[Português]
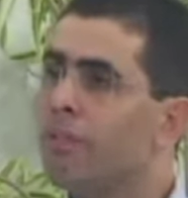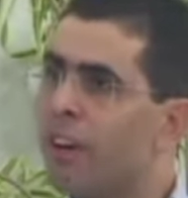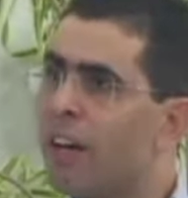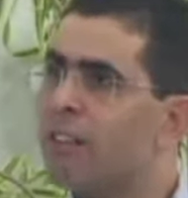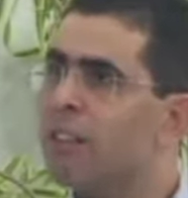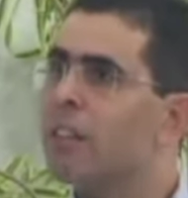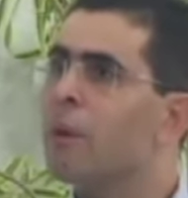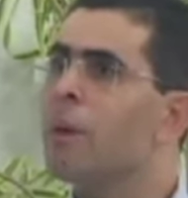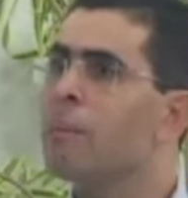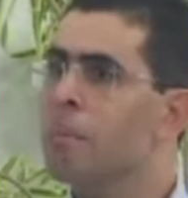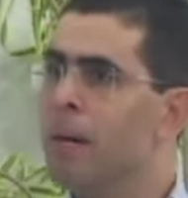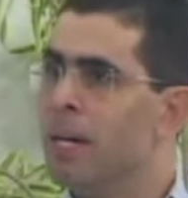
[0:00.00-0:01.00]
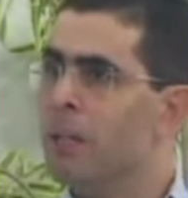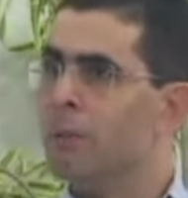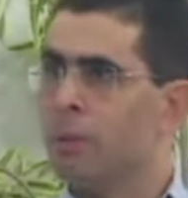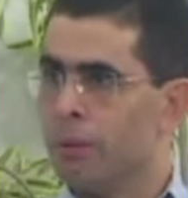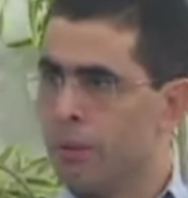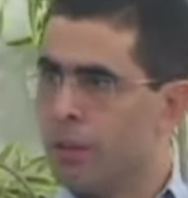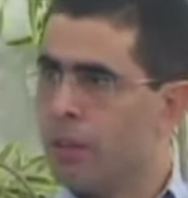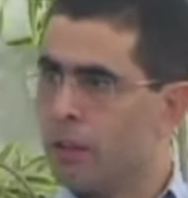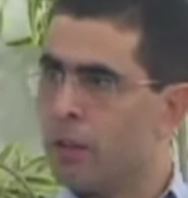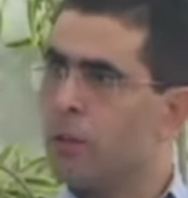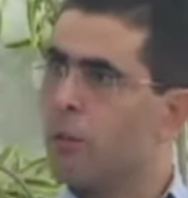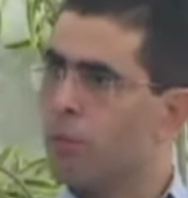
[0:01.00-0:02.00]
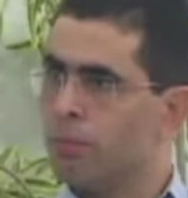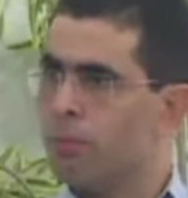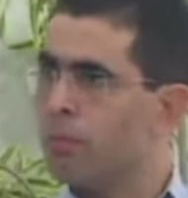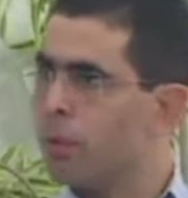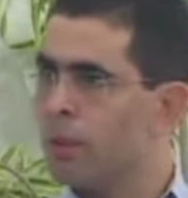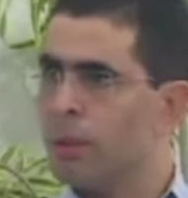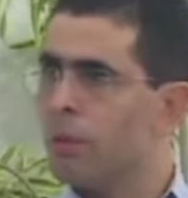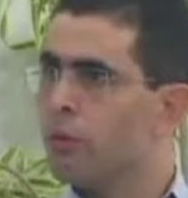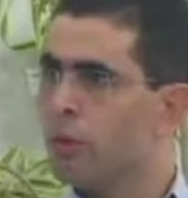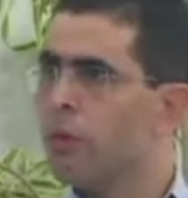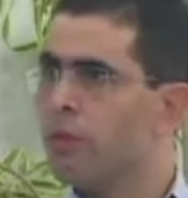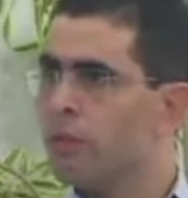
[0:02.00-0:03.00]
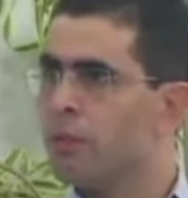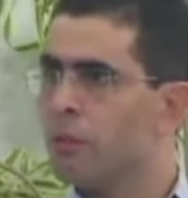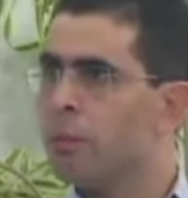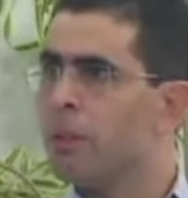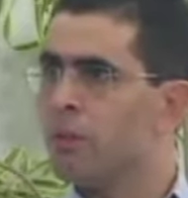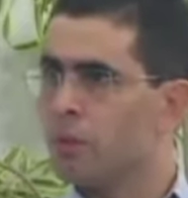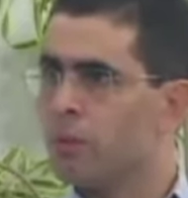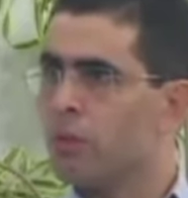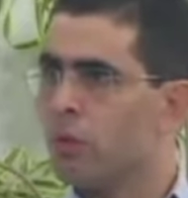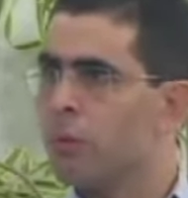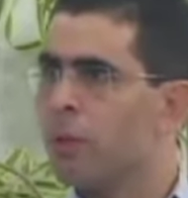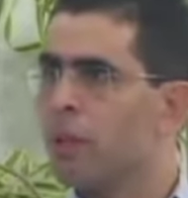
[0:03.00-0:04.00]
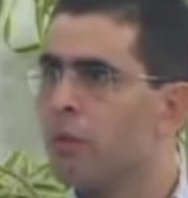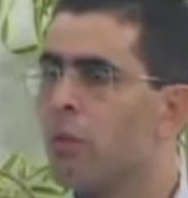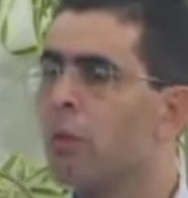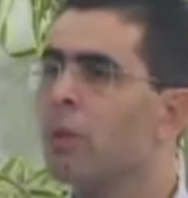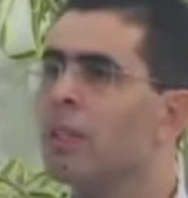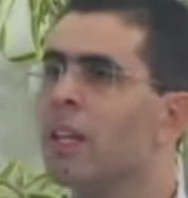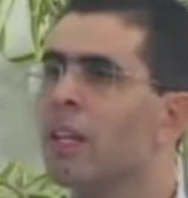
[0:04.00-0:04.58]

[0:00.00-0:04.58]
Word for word: que faz então Emmanuel e, e os outros espíritos sobre a sua